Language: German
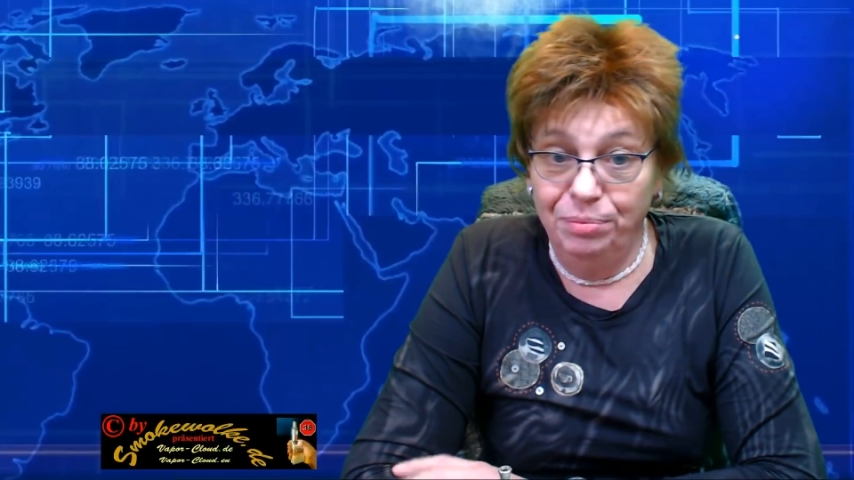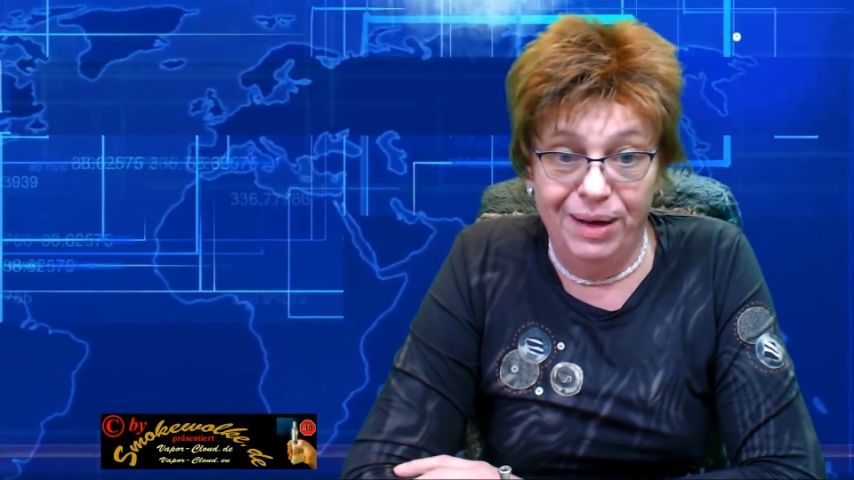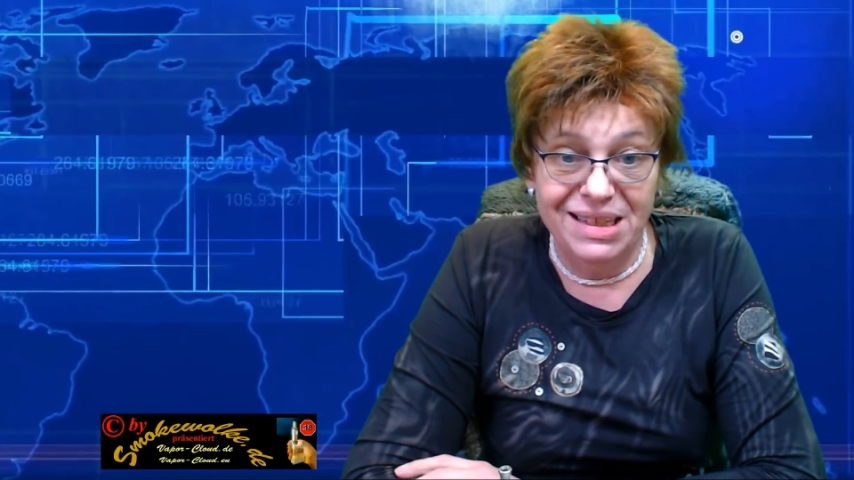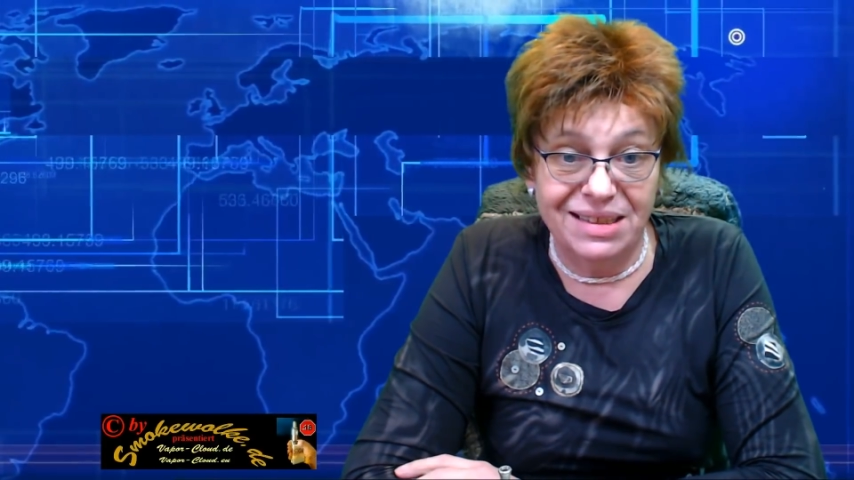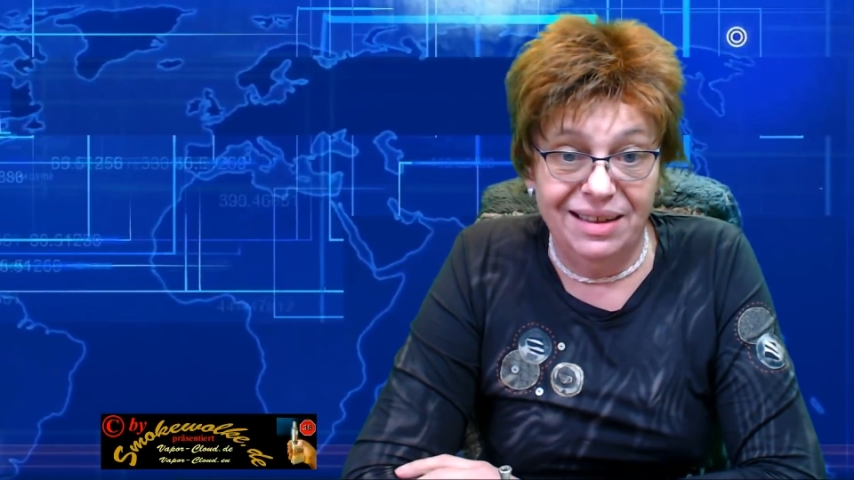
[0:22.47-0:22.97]

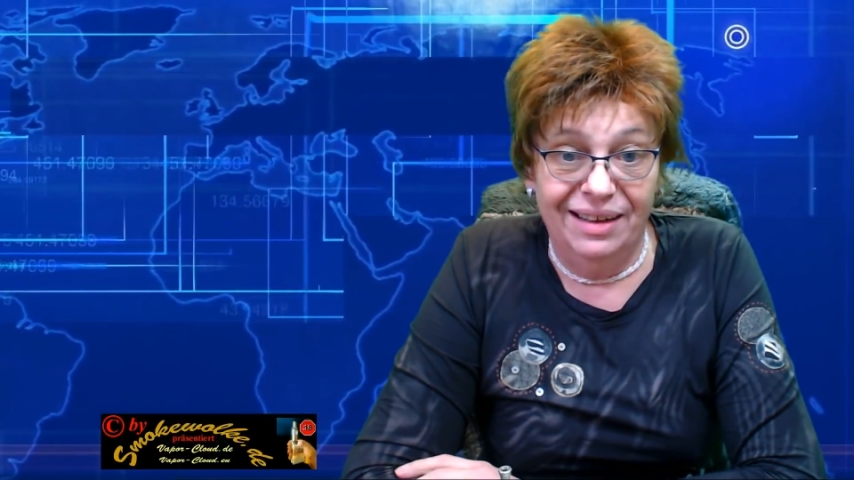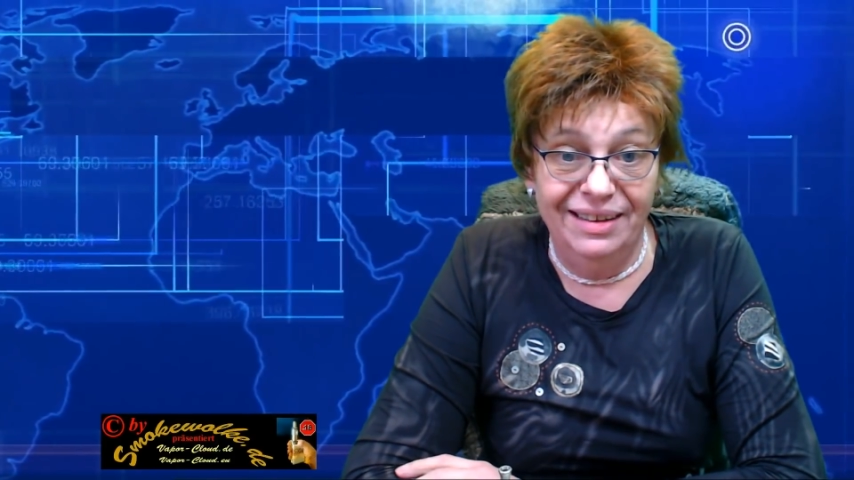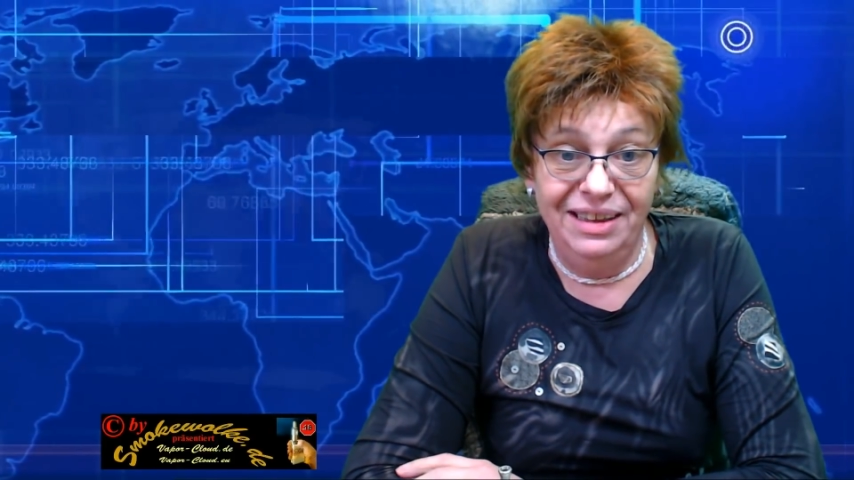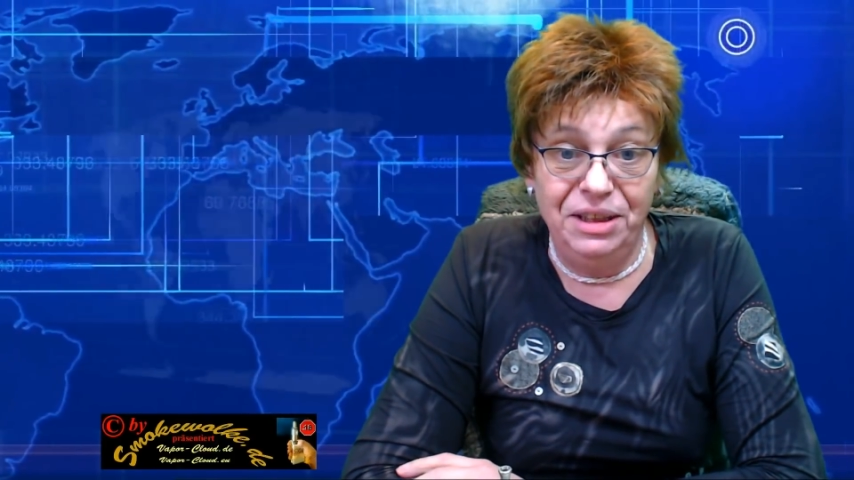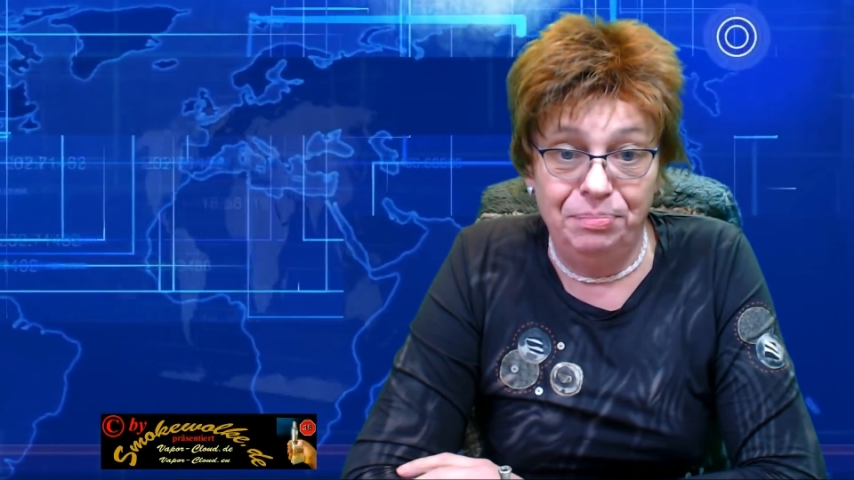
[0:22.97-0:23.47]
Bastler,
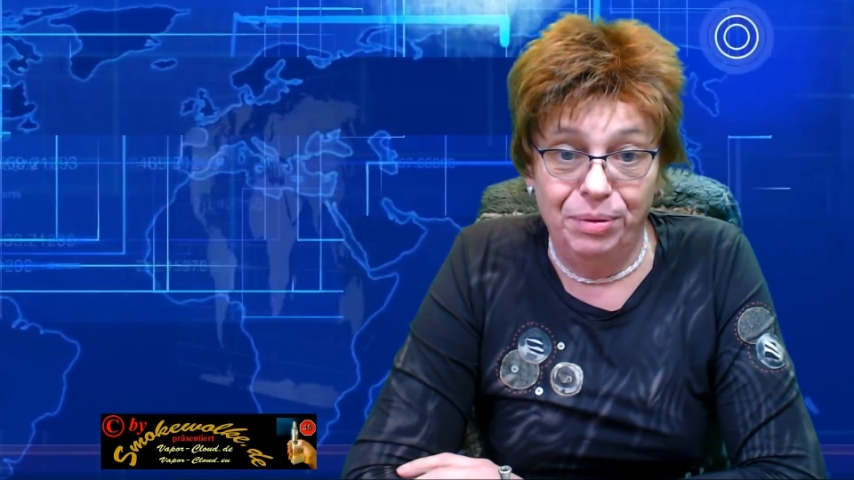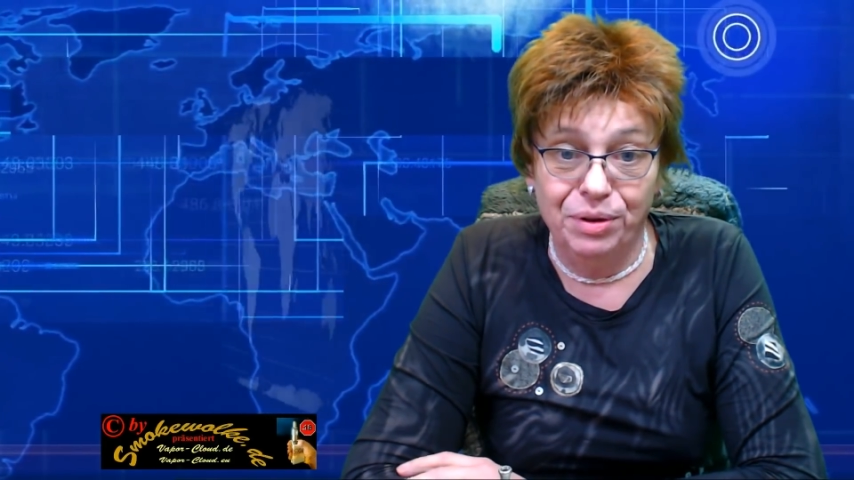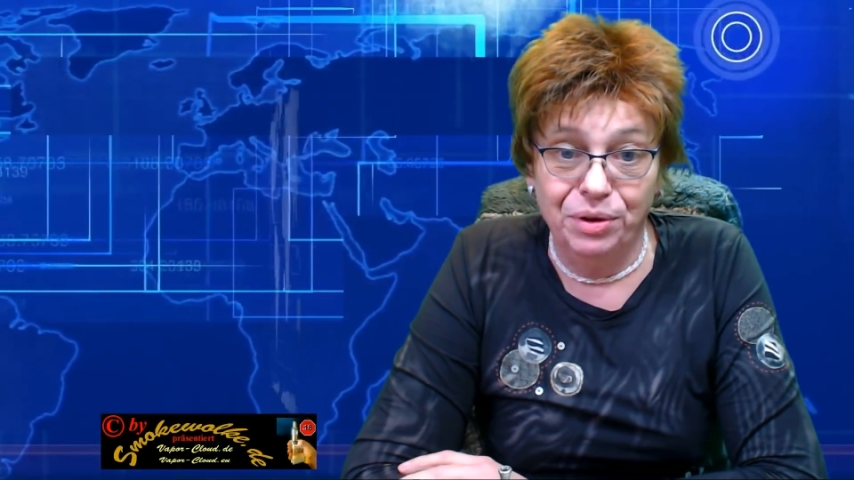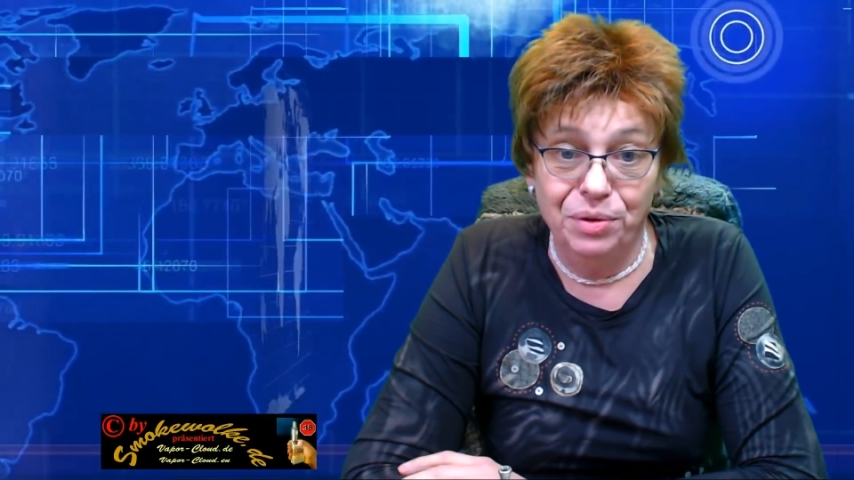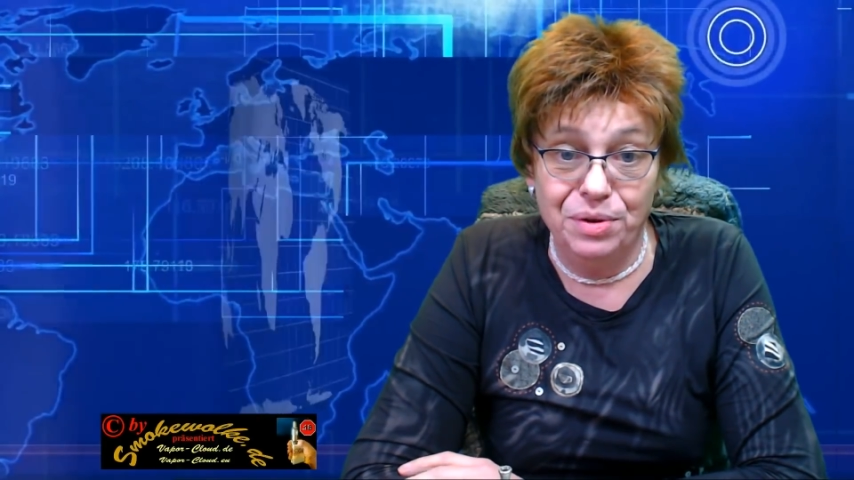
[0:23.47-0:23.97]
ich
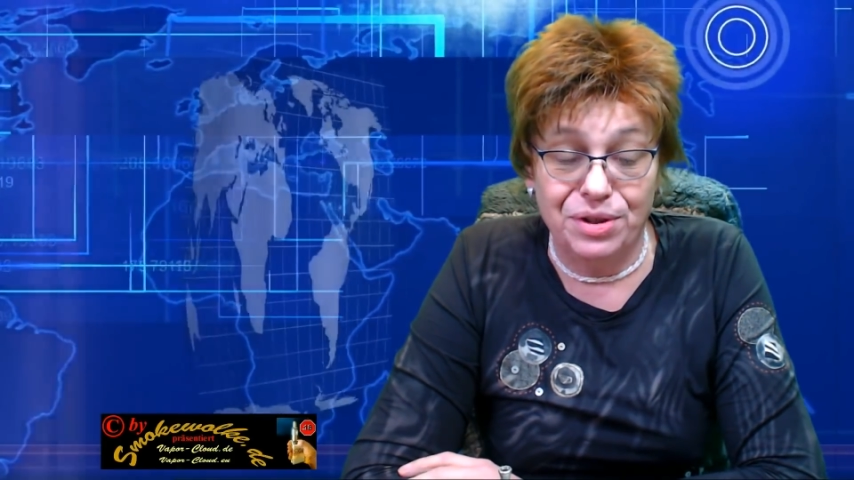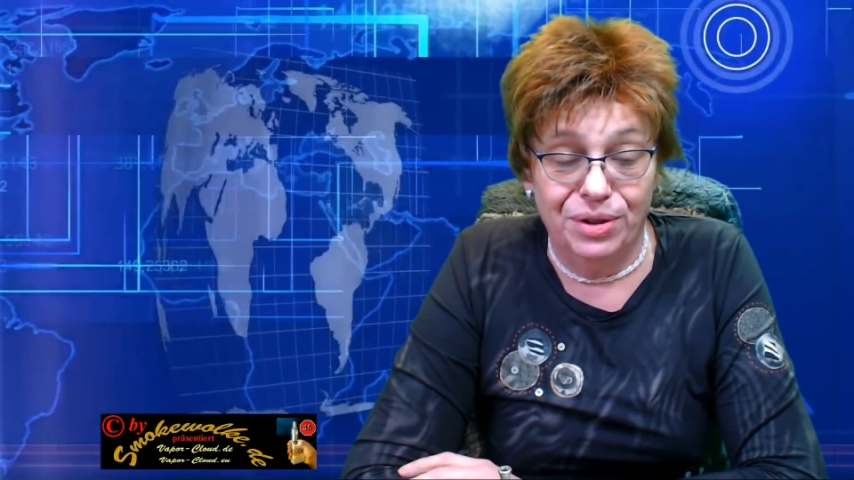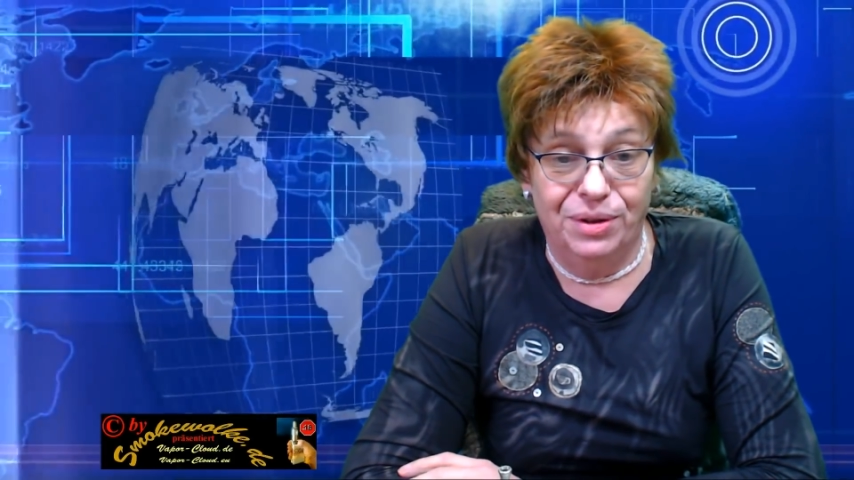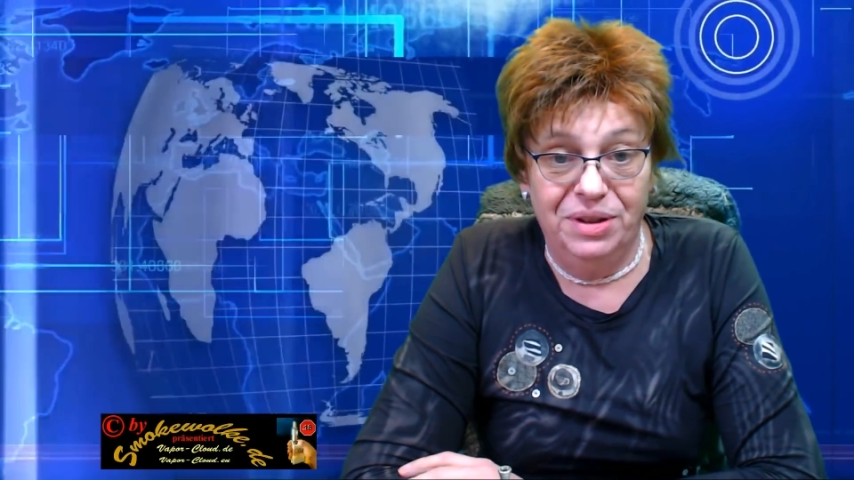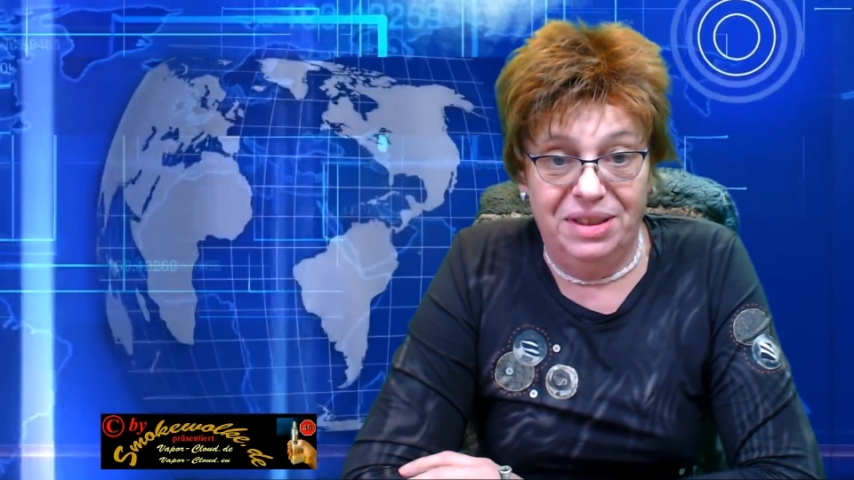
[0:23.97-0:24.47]
begrüße
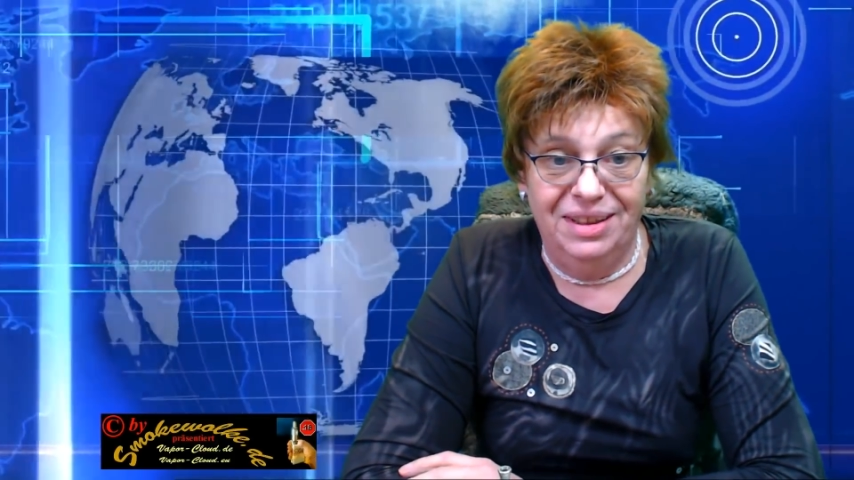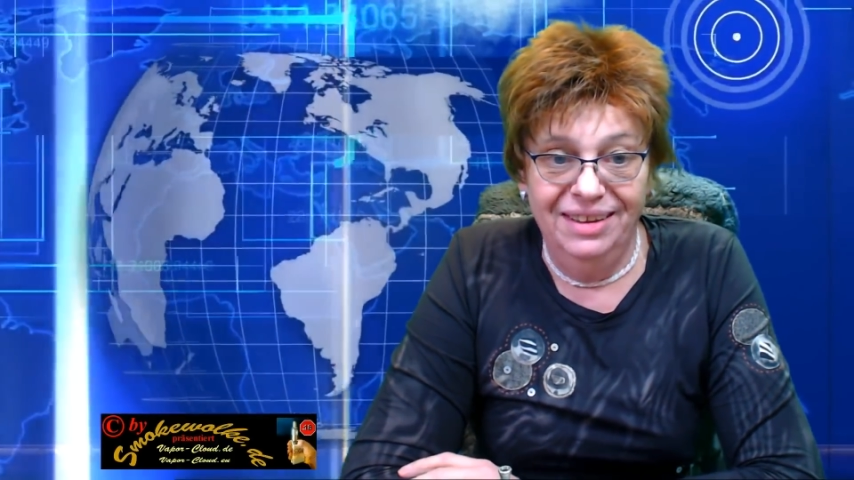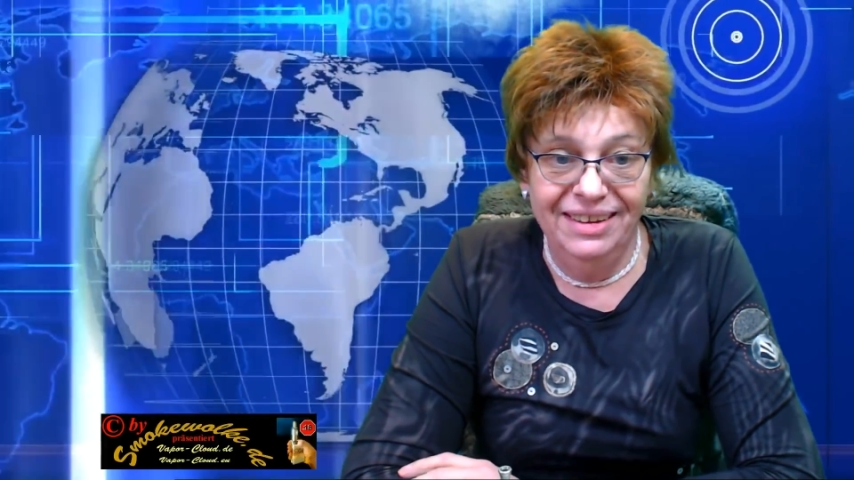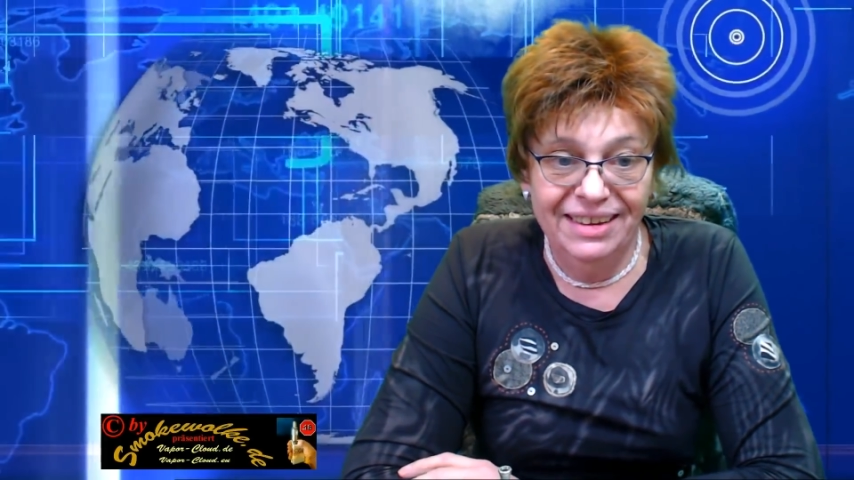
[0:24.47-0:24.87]
euch.